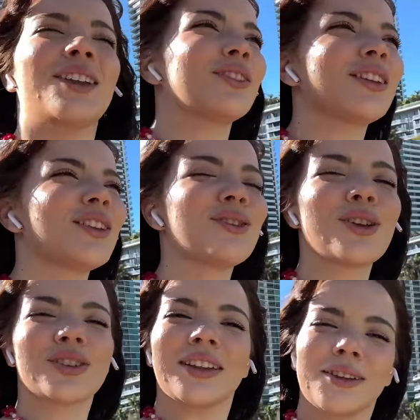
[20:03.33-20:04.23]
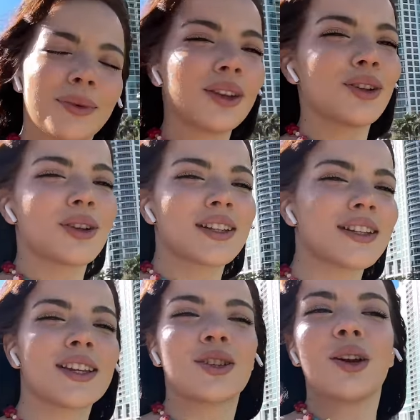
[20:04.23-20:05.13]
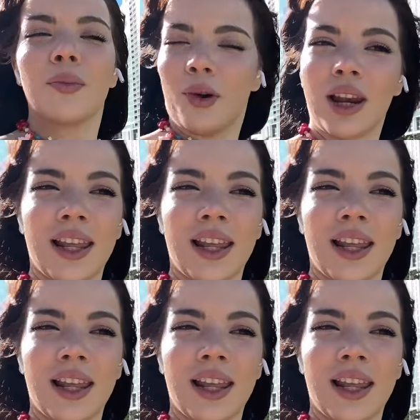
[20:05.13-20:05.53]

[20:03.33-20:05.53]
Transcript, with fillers: estoy teniendo unos sentimientos y unas sensaciones muy